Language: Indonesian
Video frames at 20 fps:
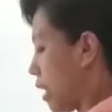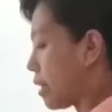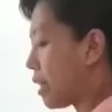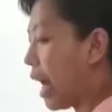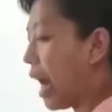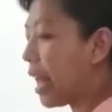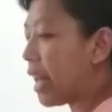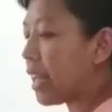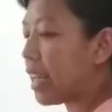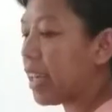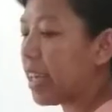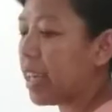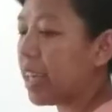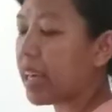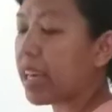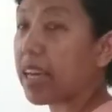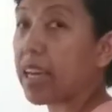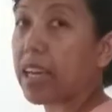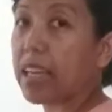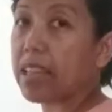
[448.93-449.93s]
tarik
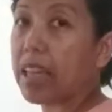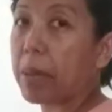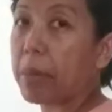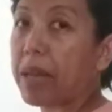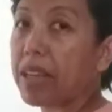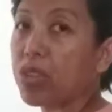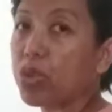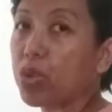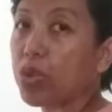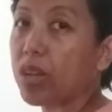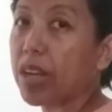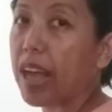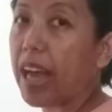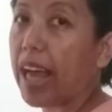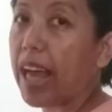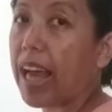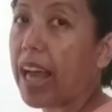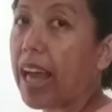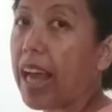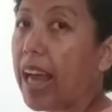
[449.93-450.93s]
kita
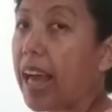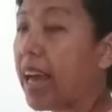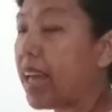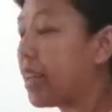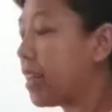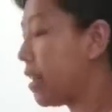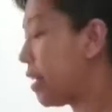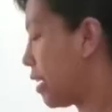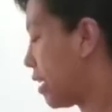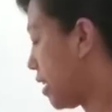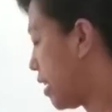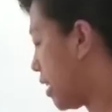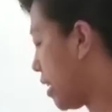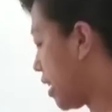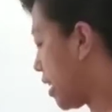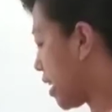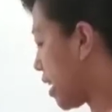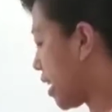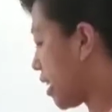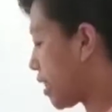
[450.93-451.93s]
masukkan
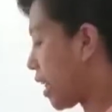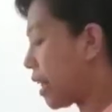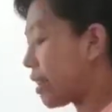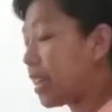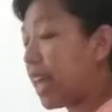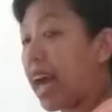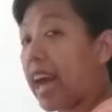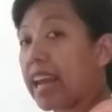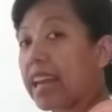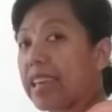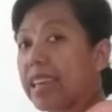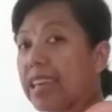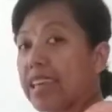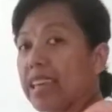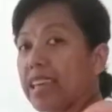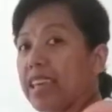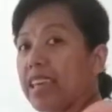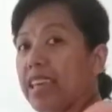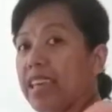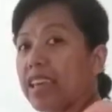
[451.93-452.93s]
kita
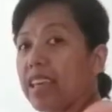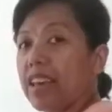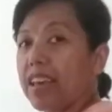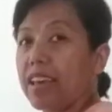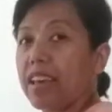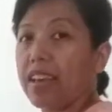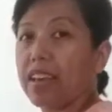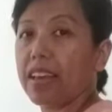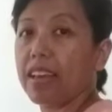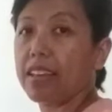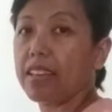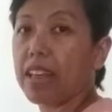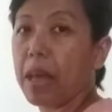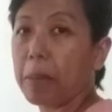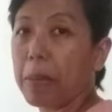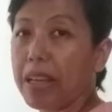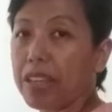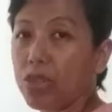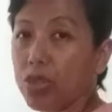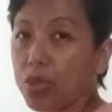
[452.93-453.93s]
tarik kita
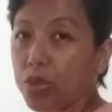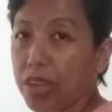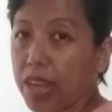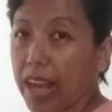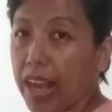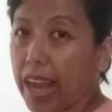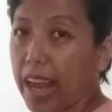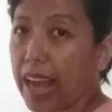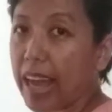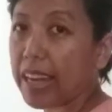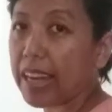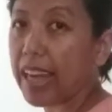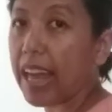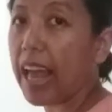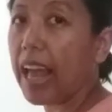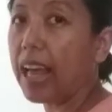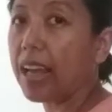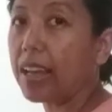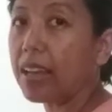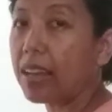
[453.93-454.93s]
masukkan
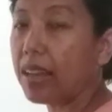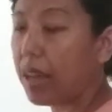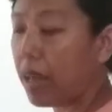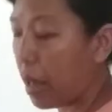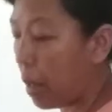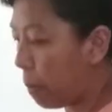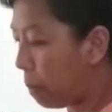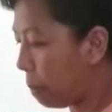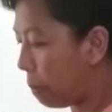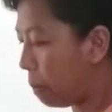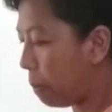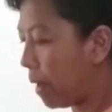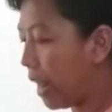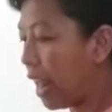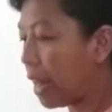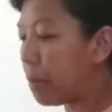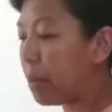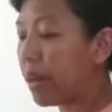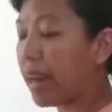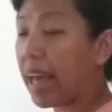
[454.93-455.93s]
ya
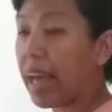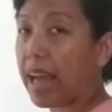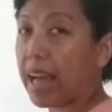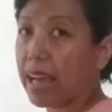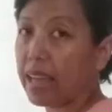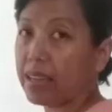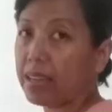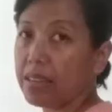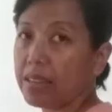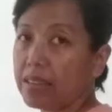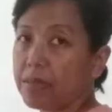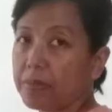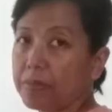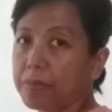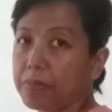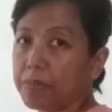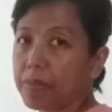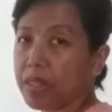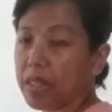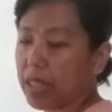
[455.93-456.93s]
pelan-pelan
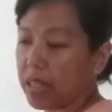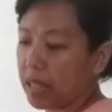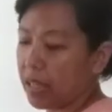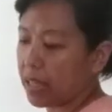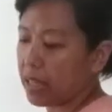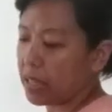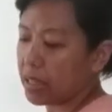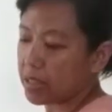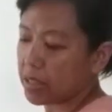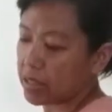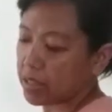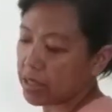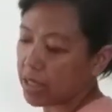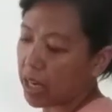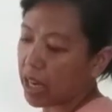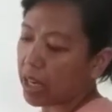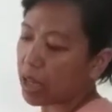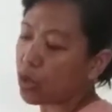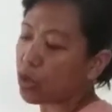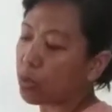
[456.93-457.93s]

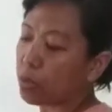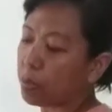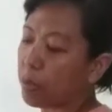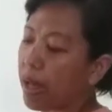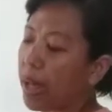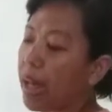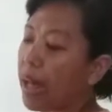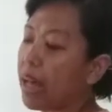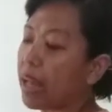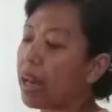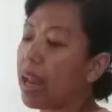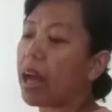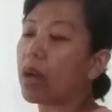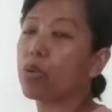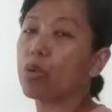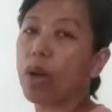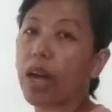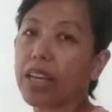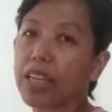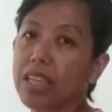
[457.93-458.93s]
jangan lupa
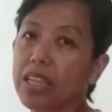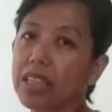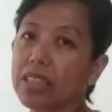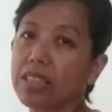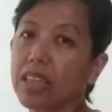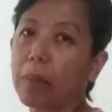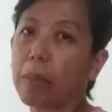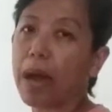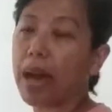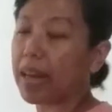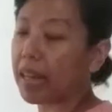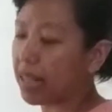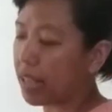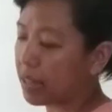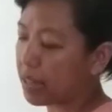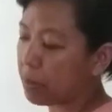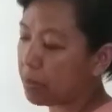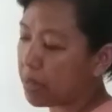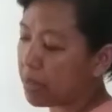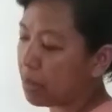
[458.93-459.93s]
lakukan ini setiap hari ya
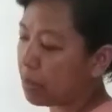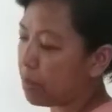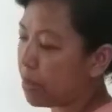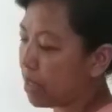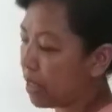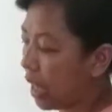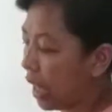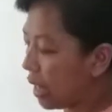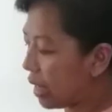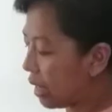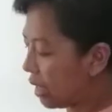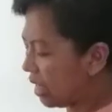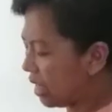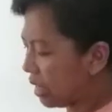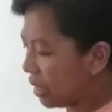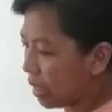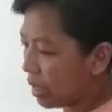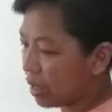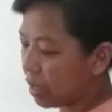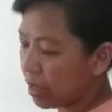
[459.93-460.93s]
teman-teman karena ini
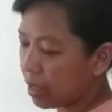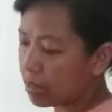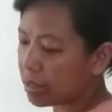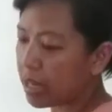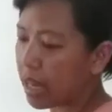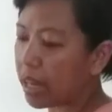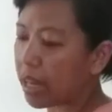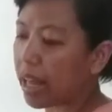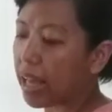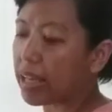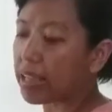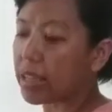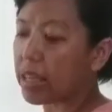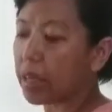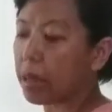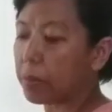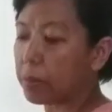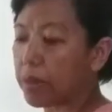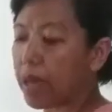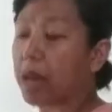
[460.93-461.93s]
darahnya
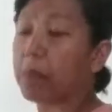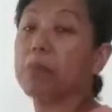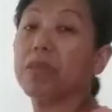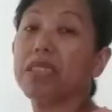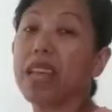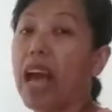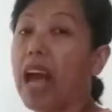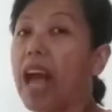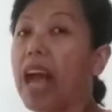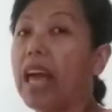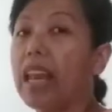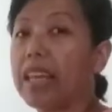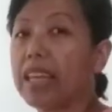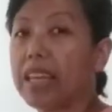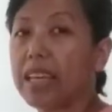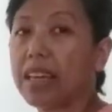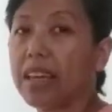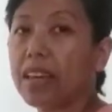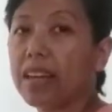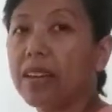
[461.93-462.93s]
biar bisa
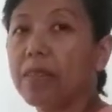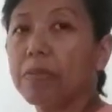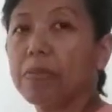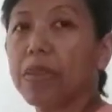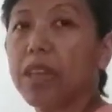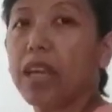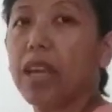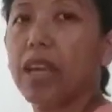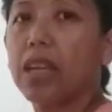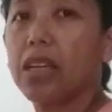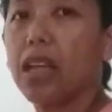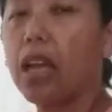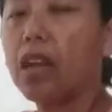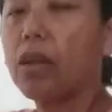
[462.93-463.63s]
ngalir dan